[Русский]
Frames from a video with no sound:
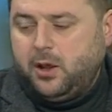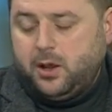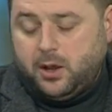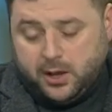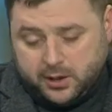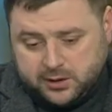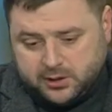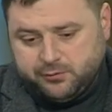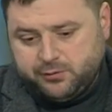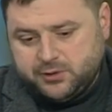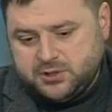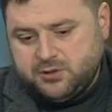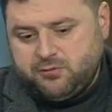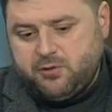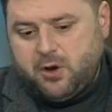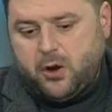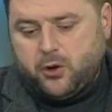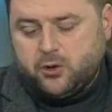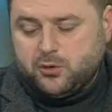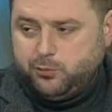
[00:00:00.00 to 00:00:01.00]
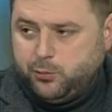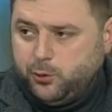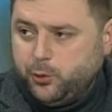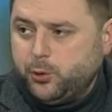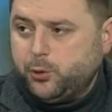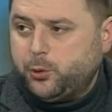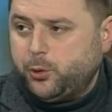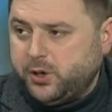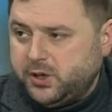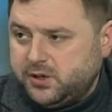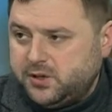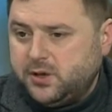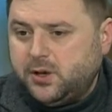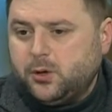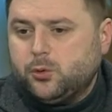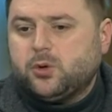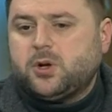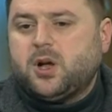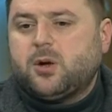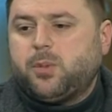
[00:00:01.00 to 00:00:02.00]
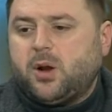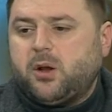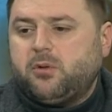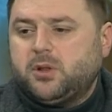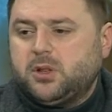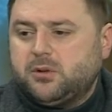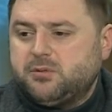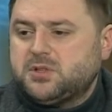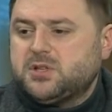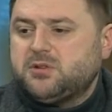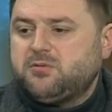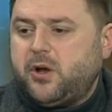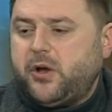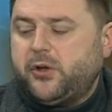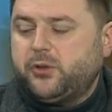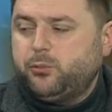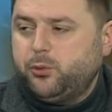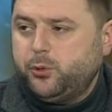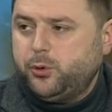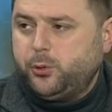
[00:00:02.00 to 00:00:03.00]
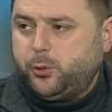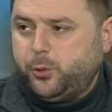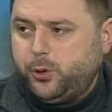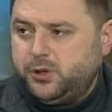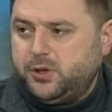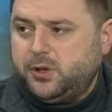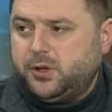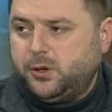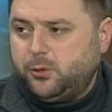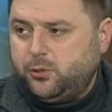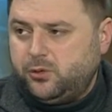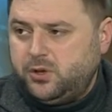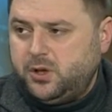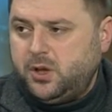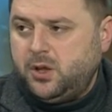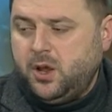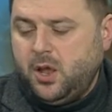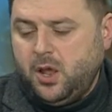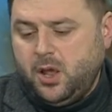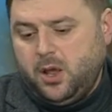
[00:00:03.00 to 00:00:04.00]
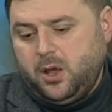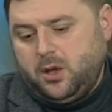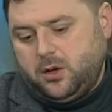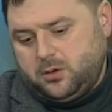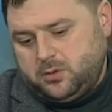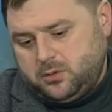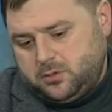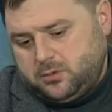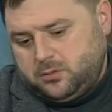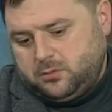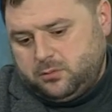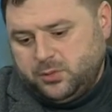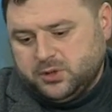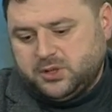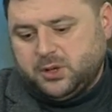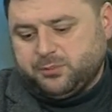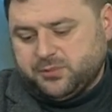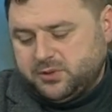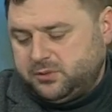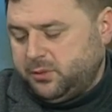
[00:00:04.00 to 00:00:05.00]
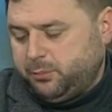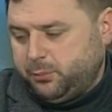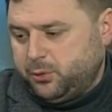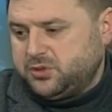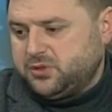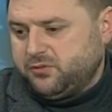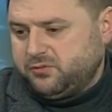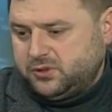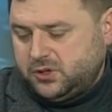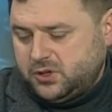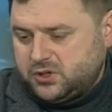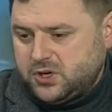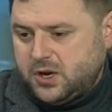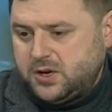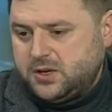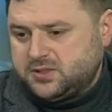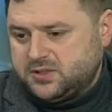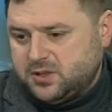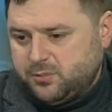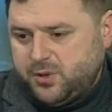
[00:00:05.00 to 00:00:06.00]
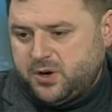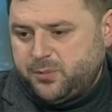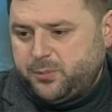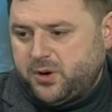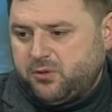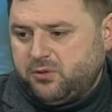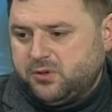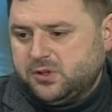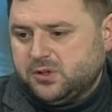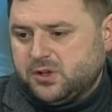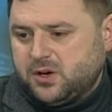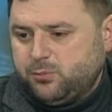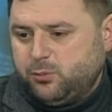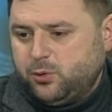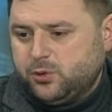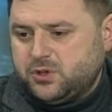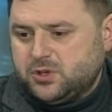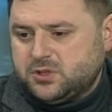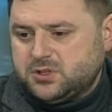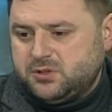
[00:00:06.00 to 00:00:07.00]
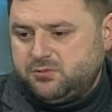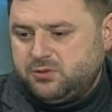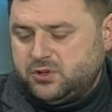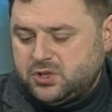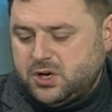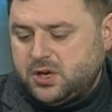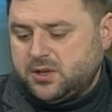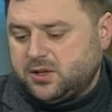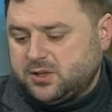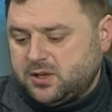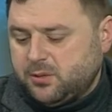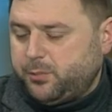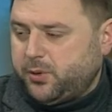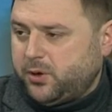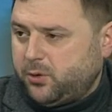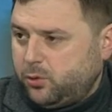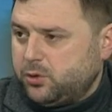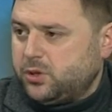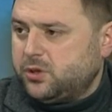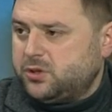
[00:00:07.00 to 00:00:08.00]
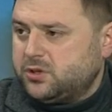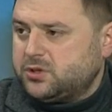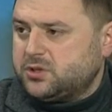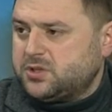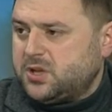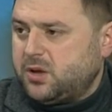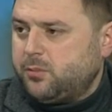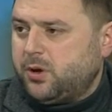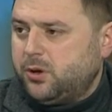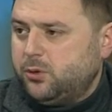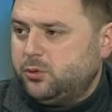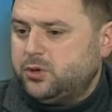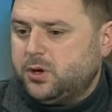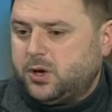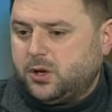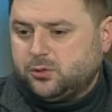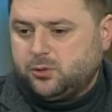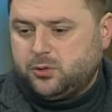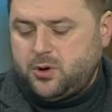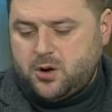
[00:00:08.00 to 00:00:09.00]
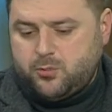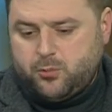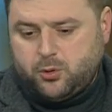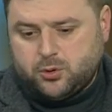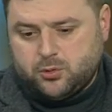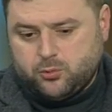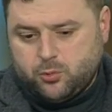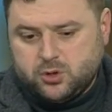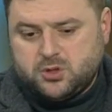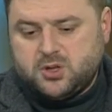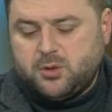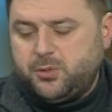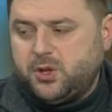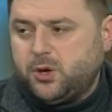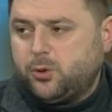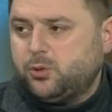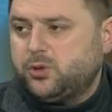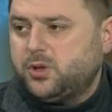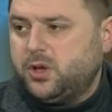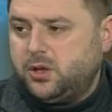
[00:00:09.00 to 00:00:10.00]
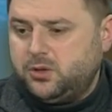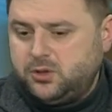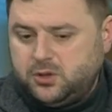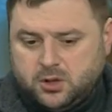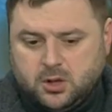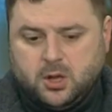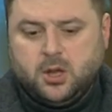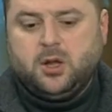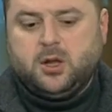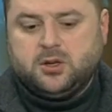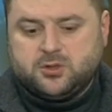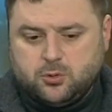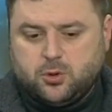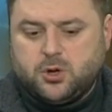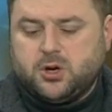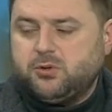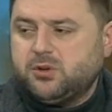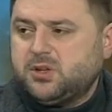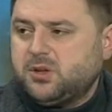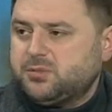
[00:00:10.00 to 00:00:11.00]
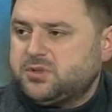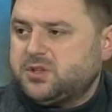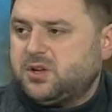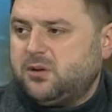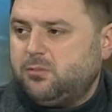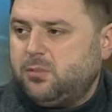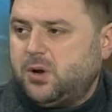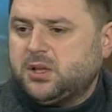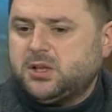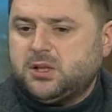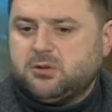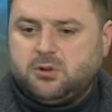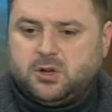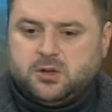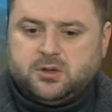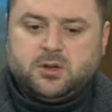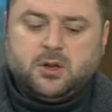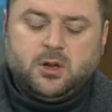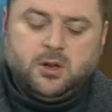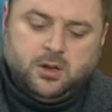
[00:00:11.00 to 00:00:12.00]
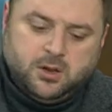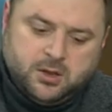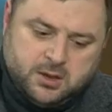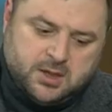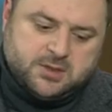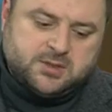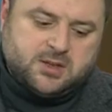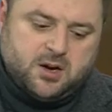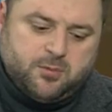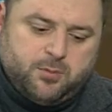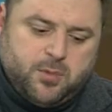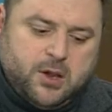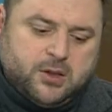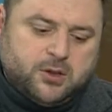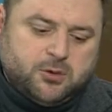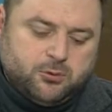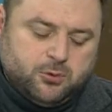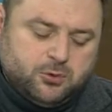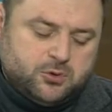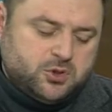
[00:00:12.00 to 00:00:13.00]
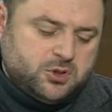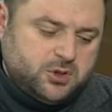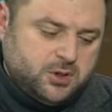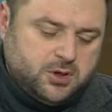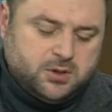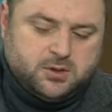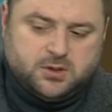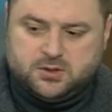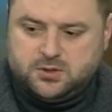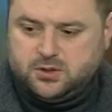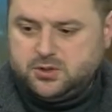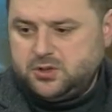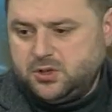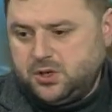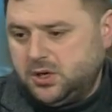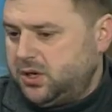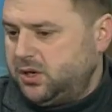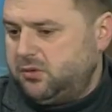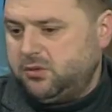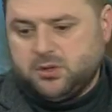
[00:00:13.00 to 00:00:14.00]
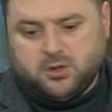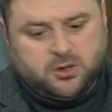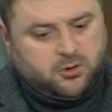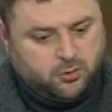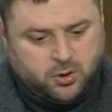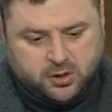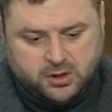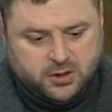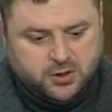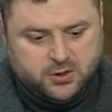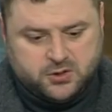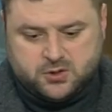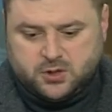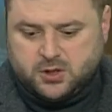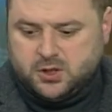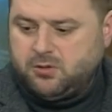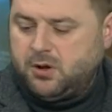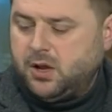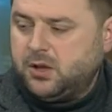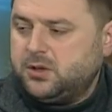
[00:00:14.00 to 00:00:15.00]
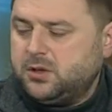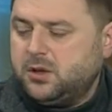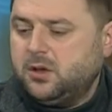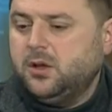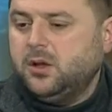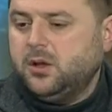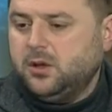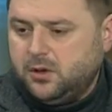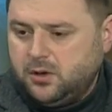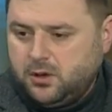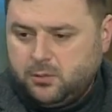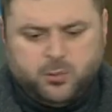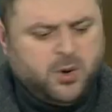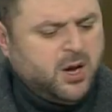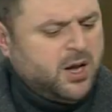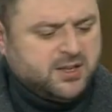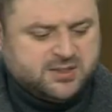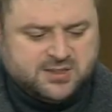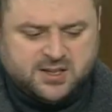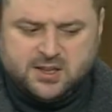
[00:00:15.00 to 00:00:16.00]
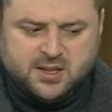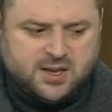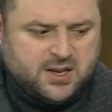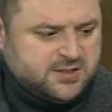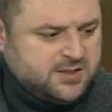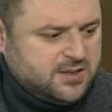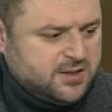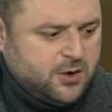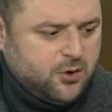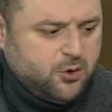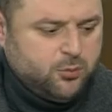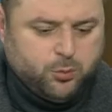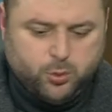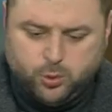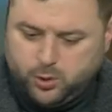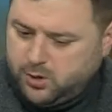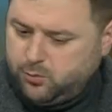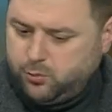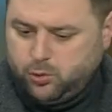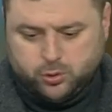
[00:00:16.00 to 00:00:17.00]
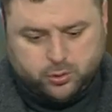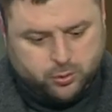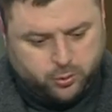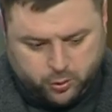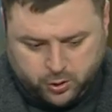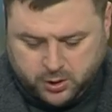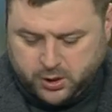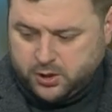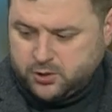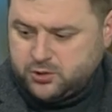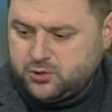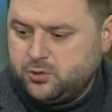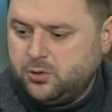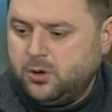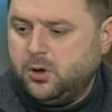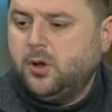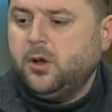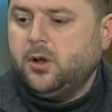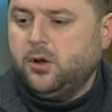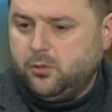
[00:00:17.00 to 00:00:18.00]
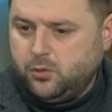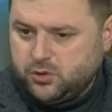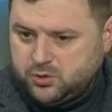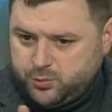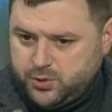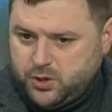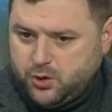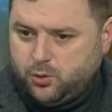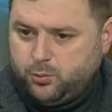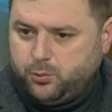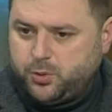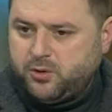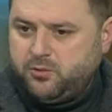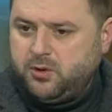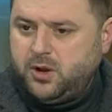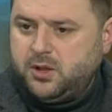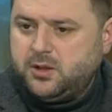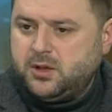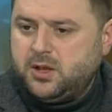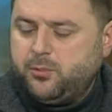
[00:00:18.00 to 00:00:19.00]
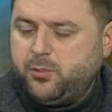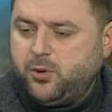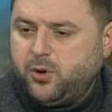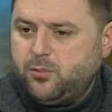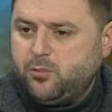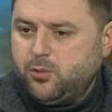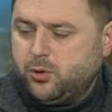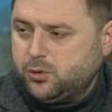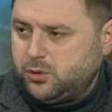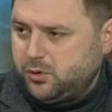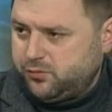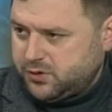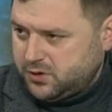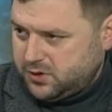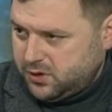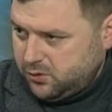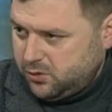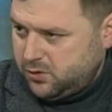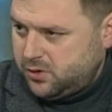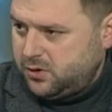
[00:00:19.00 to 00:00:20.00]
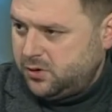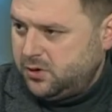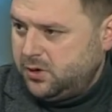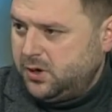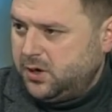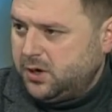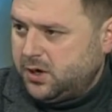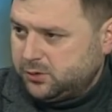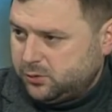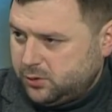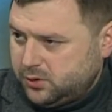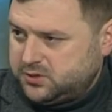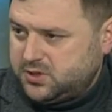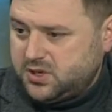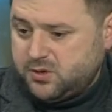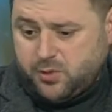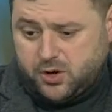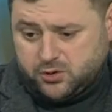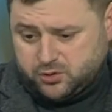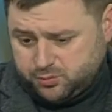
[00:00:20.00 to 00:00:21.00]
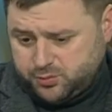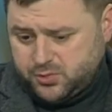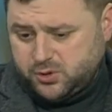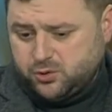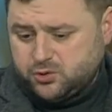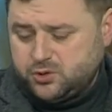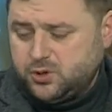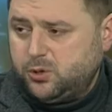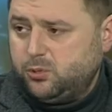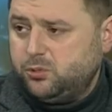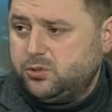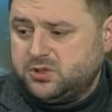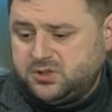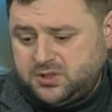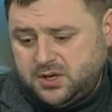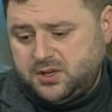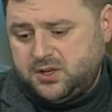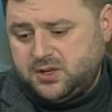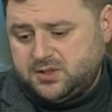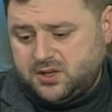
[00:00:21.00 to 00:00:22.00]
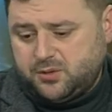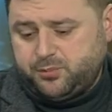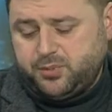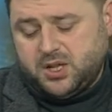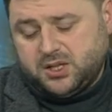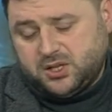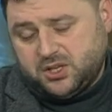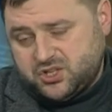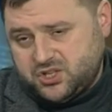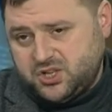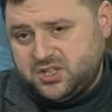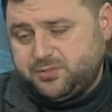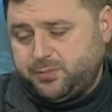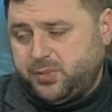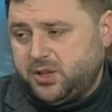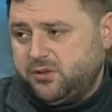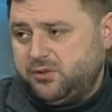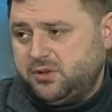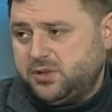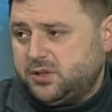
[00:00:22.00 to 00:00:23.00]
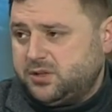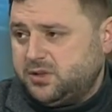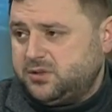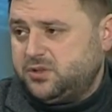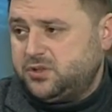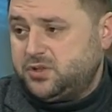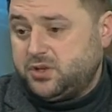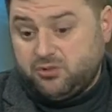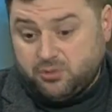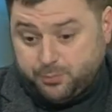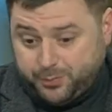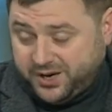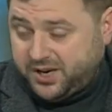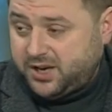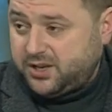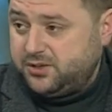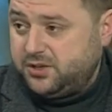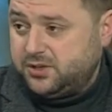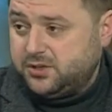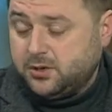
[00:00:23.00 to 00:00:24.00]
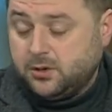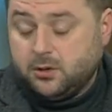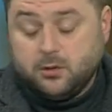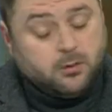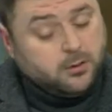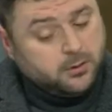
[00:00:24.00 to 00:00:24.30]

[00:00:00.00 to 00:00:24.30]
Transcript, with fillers: Это вызывает бурю критики, но, как правило, вызывает бурю критики людей. Э, мы там, допустим, встречались, там мэр проводил рабочее совещание, там приходят те же самые люди, которые работают. Вот нам некуда идти. Сколько вы там зарабатываете? Я зарабатываю 4000 гривен. Говорю, отлично, давайте. Мы согласны на любую работу. Говорю, хорошо. Вот мне управление по ремонту автодорог, которые занимаются. Вот мне нужны люди. Средняя зарплата 6,5 тысяч гривен. Приходите.